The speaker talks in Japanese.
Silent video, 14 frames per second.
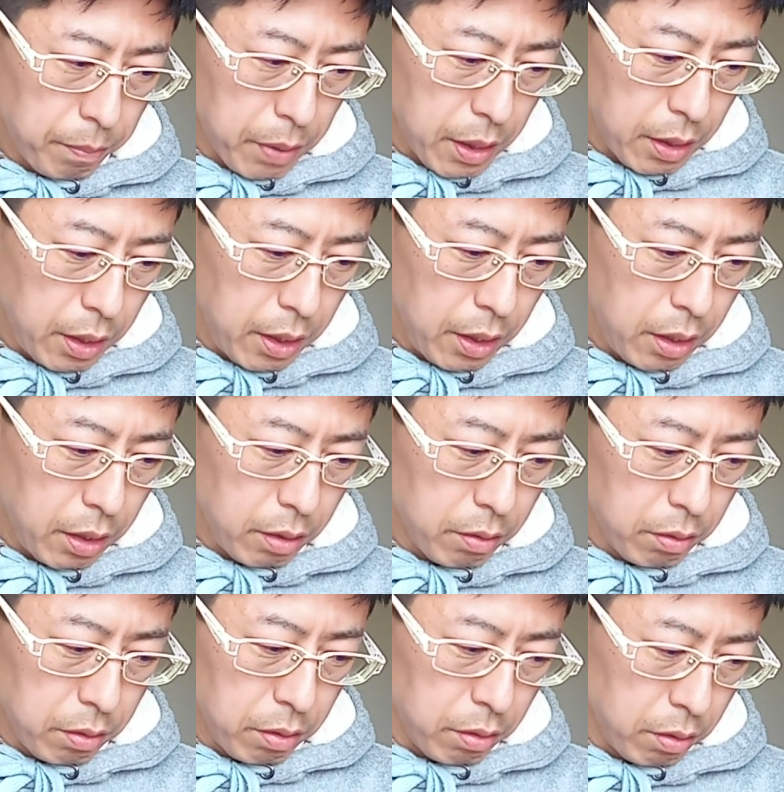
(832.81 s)

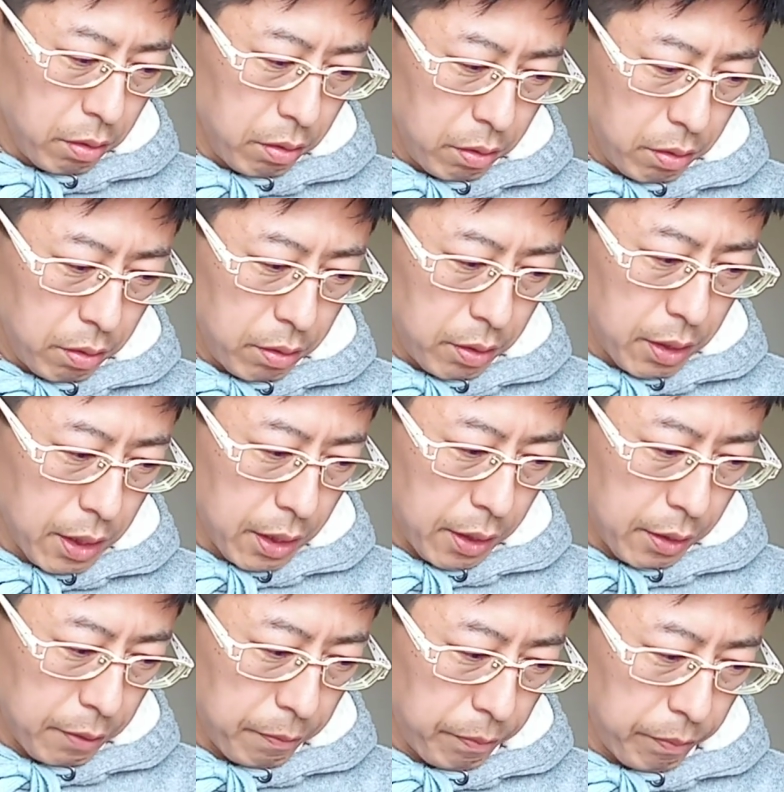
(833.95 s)
パ・リーグが、